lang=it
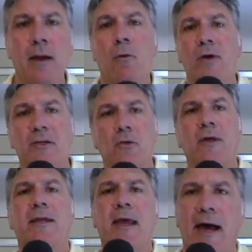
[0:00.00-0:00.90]
Questo
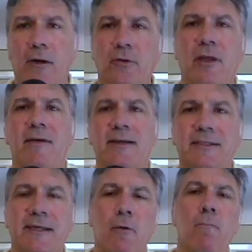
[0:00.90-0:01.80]
è chiaro, deve
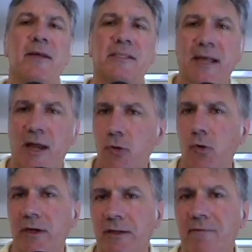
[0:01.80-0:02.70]
essere un
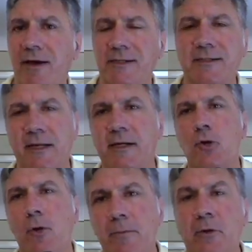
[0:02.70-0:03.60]
messaggio che deve essere
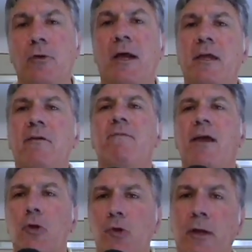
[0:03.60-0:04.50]
recepito da chi
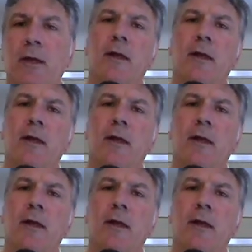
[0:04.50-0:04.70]
invece